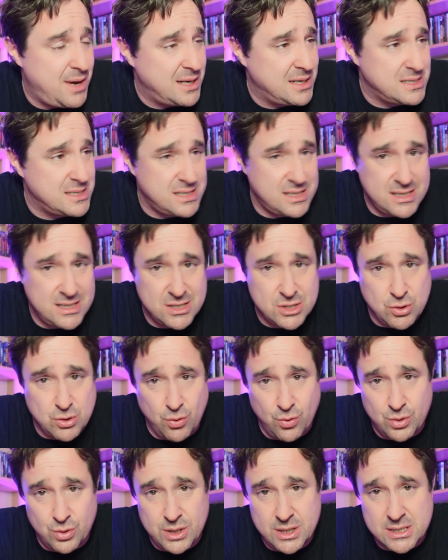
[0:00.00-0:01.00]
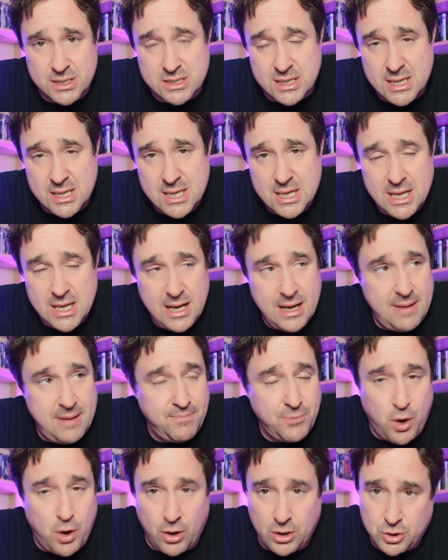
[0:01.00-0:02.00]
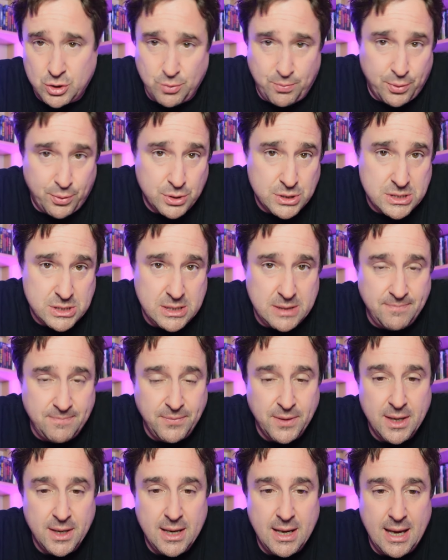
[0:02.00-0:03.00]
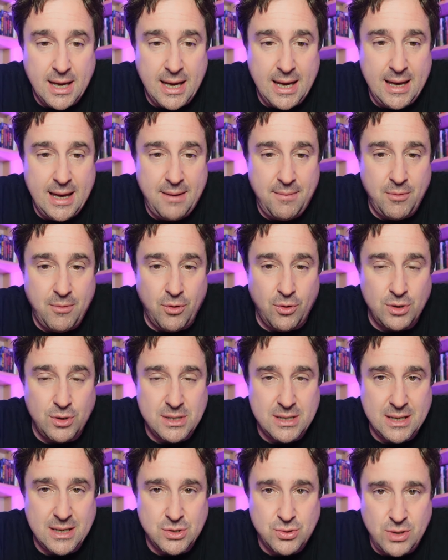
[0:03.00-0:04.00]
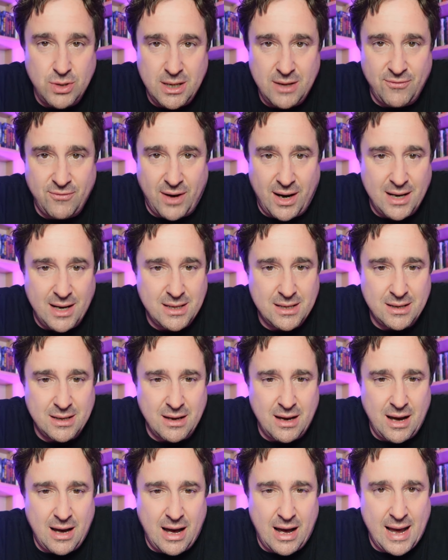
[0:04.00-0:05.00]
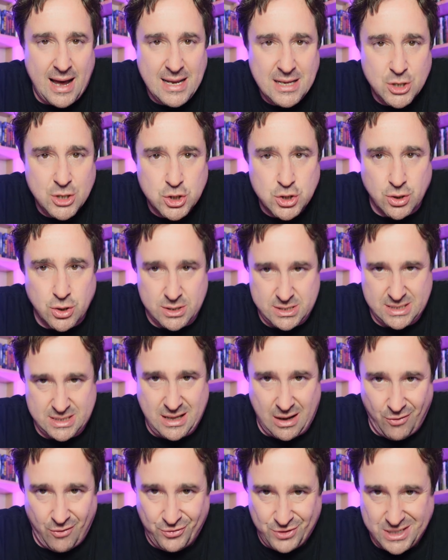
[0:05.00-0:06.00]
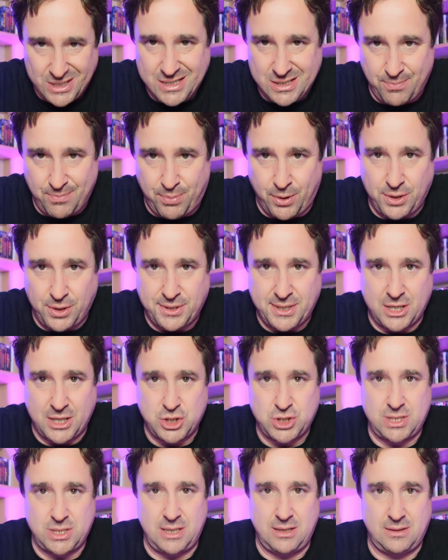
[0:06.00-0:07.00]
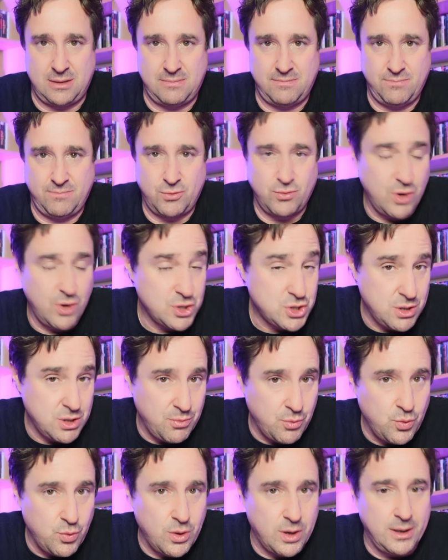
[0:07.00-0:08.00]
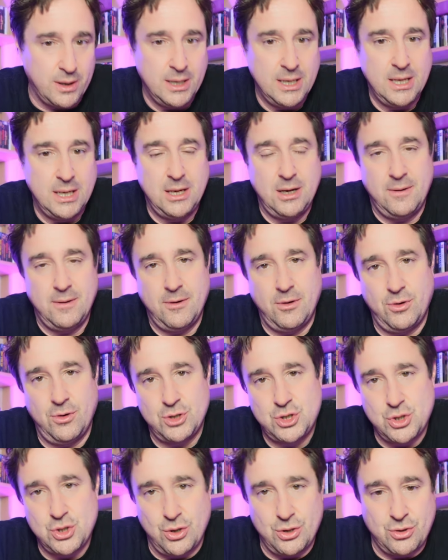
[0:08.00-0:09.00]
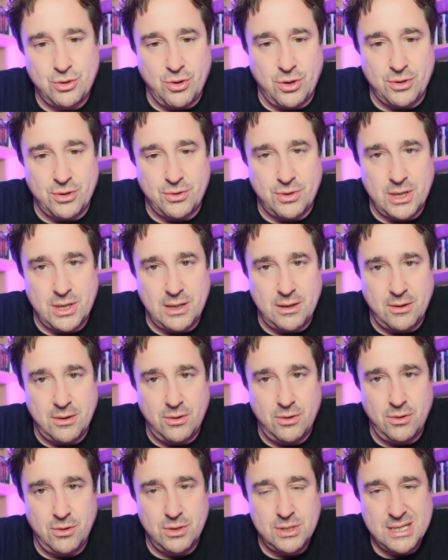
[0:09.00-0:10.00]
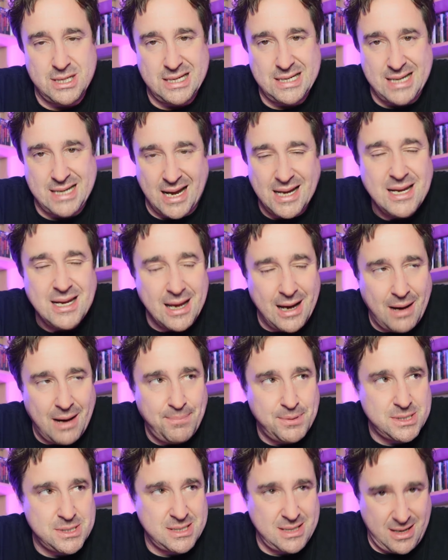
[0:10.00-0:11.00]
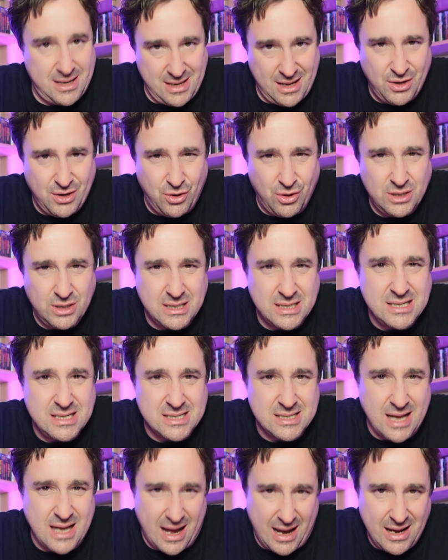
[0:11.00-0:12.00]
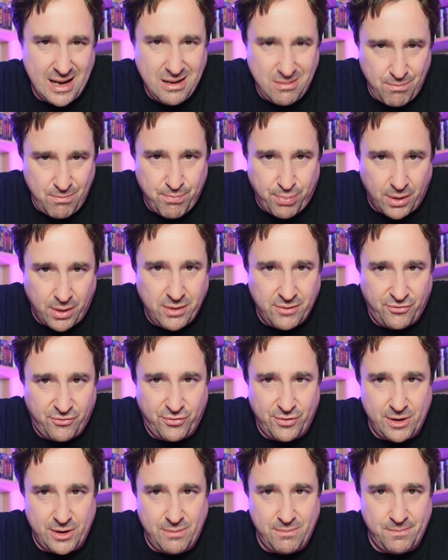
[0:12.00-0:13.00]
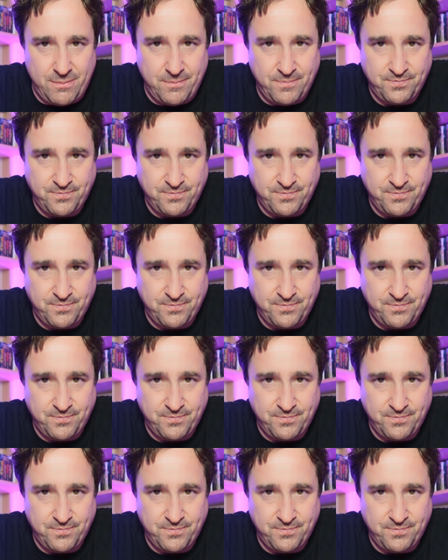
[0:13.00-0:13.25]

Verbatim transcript: Angesicht des Todes, ähm, Octopussy, ähm, und natürlich war ich eingeschossen auf diese Bond-Darsteller. Roger Moore und Sean Connery. Und dann gab es da ja noch diesen einen Bond-Film.